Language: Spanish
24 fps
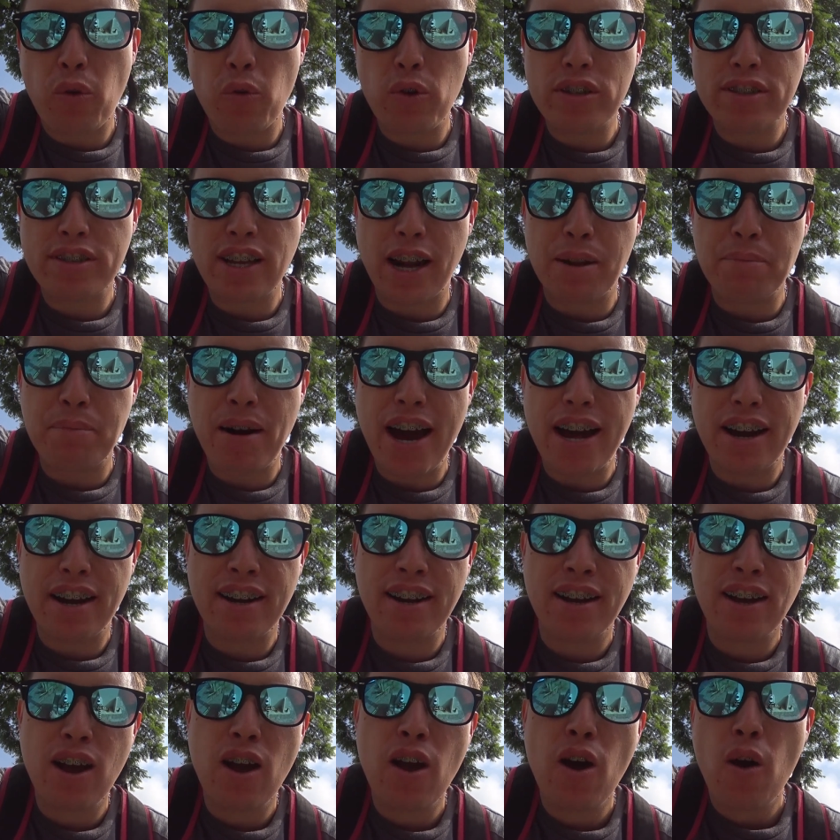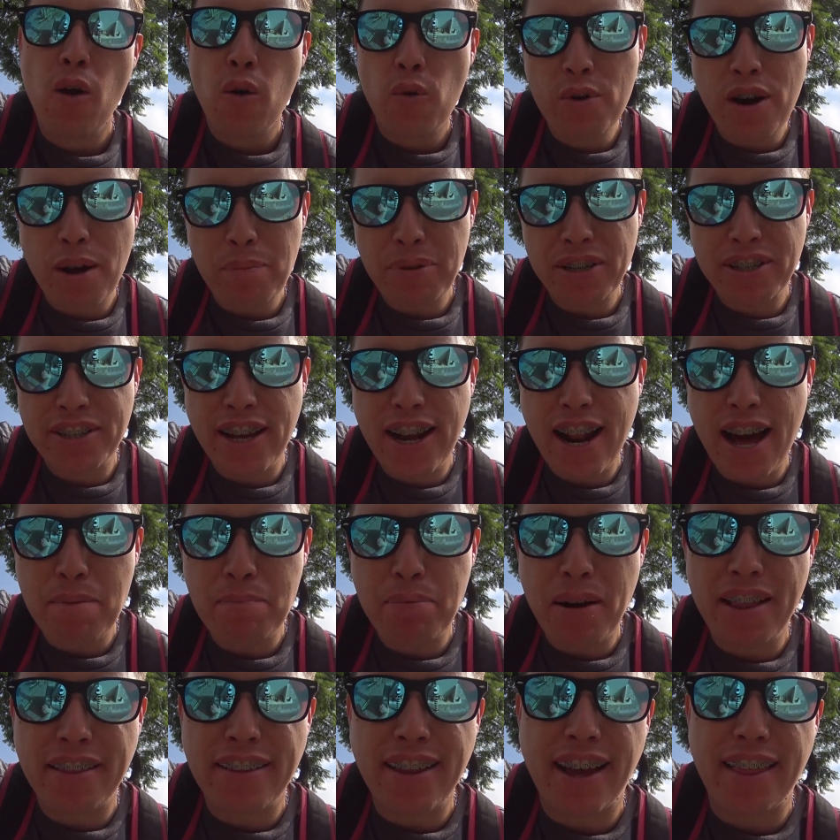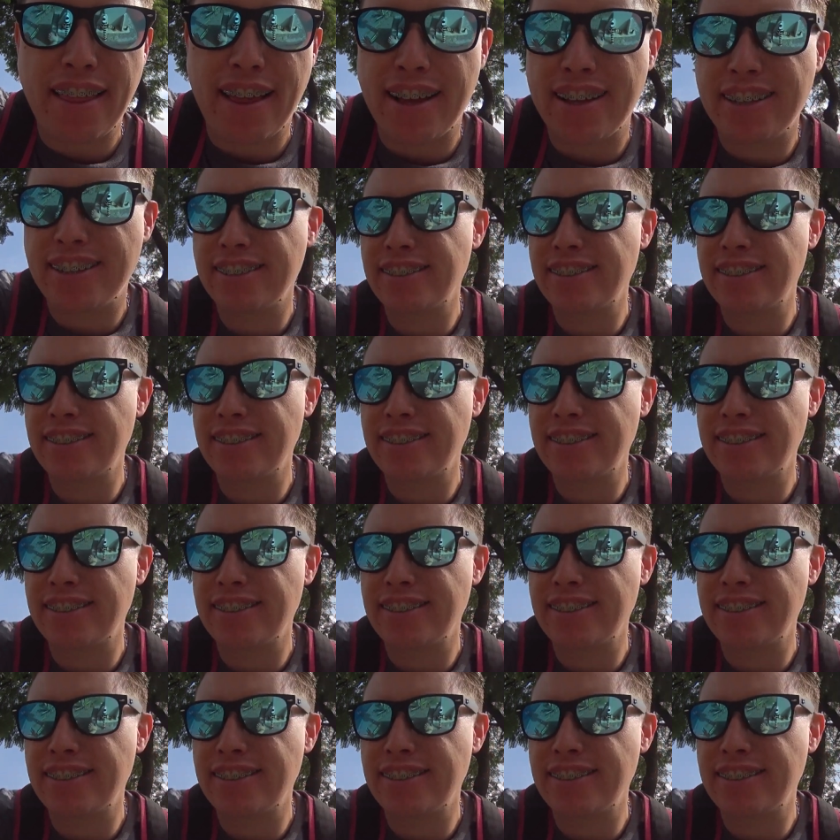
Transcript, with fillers: cuesta armar una pecera plantada.